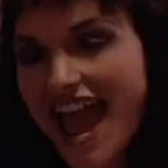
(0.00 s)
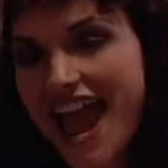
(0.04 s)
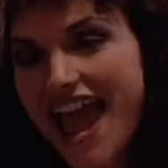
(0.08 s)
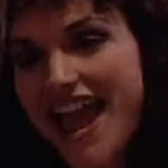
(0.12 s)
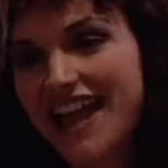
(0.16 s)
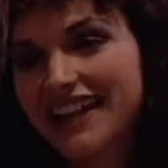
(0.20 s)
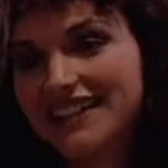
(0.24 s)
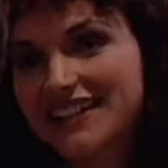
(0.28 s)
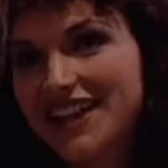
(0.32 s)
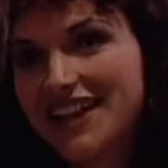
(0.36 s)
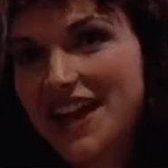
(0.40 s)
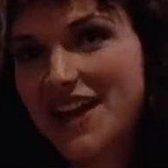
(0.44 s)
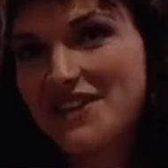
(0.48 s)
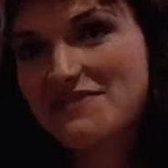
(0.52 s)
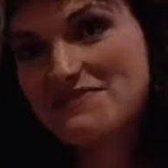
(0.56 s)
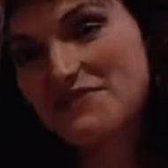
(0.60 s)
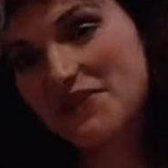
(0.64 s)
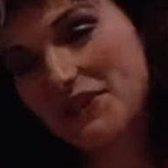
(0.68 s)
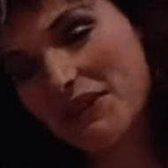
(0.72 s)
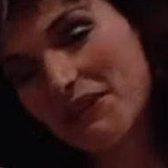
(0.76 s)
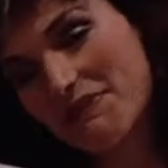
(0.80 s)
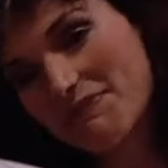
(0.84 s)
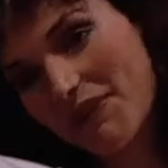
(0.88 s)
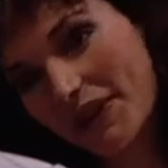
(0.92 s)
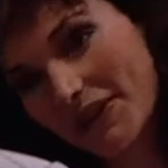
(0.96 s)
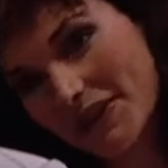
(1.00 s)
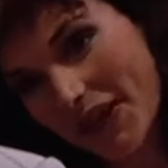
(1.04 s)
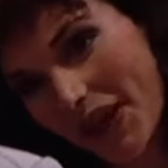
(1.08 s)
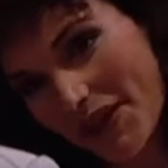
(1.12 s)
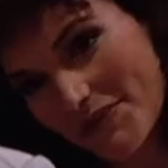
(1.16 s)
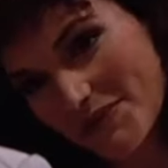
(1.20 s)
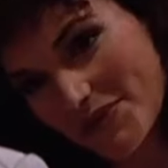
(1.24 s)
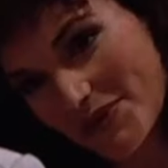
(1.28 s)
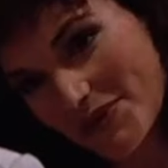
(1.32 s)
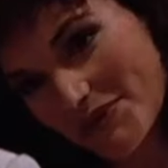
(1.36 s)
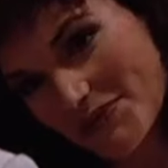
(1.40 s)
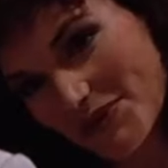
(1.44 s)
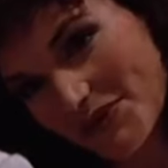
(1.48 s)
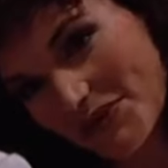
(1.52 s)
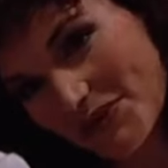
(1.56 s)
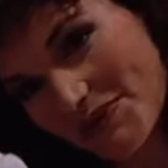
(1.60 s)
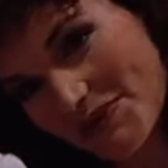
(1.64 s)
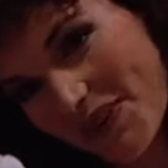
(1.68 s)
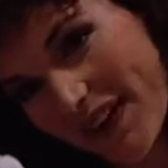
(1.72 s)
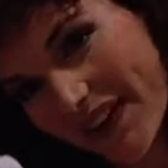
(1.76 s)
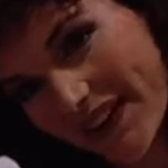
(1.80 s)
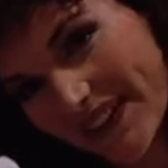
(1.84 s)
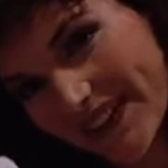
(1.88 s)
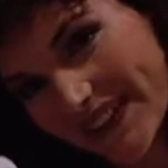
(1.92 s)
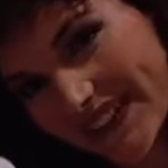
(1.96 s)
Manstro Tonio, qu'on a
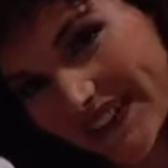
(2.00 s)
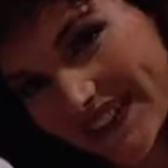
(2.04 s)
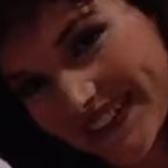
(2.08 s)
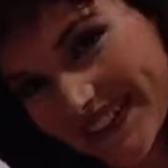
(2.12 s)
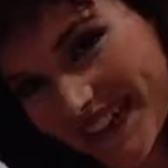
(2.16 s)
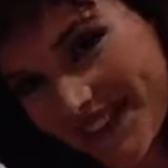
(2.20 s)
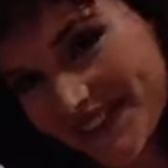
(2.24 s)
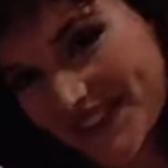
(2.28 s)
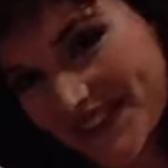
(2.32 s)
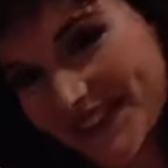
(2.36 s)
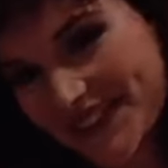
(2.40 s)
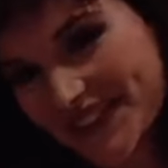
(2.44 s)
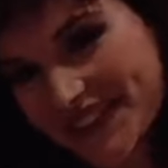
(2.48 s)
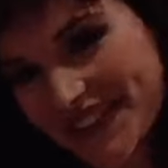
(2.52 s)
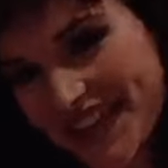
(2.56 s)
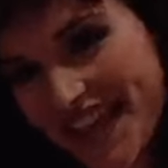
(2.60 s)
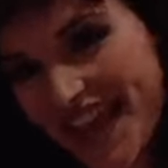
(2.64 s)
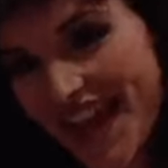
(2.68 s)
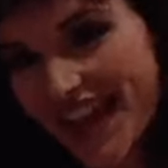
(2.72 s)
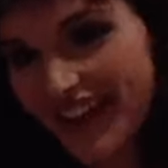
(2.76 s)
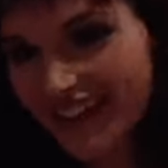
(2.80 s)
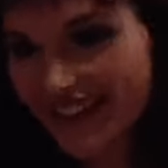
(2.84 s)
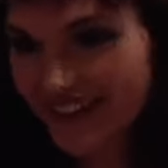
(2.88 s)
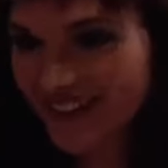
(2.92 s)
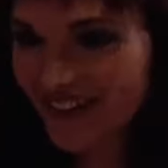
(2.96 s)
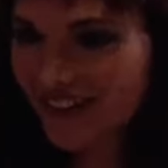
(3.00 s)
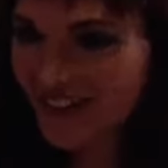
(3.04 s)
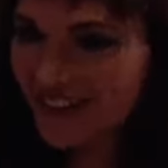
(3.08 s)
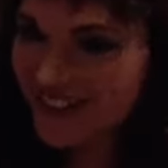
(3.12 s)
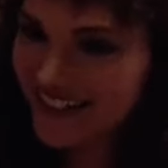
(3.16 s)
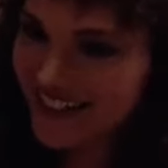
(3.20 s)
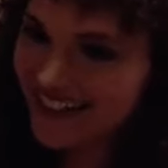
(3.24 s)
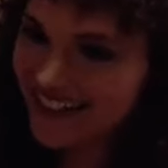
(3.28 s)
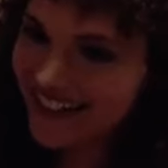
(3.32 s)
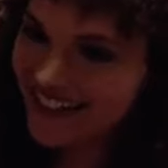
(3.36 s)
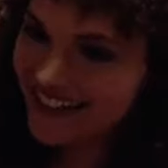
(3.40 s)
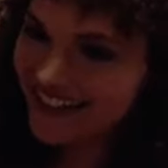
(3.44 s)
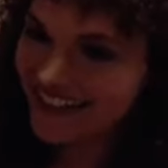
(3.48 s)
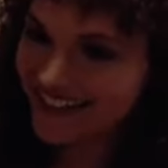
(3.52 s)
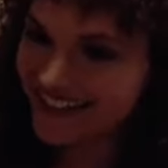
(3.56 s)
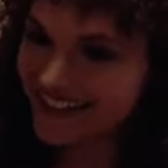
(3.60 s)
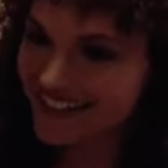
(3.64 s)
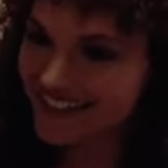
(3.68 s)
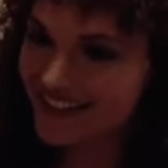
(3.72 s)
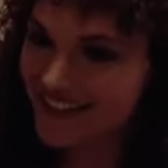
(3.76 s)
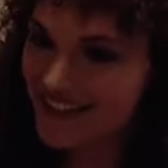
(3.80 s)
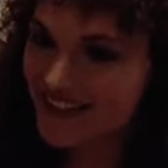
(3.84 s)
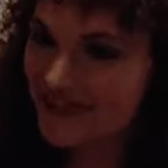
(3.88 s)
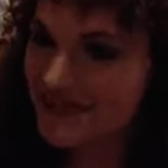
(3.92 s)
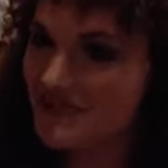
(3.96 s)
pu voir dans Abyss, dans Robin des Bois
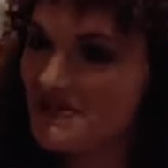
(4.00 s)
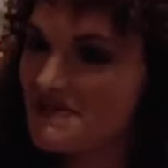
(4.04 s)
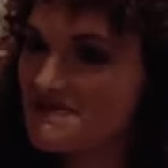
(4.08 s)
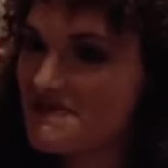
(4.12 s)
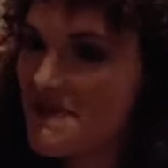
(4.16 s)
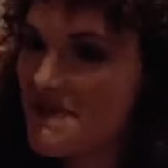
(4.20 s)
et plein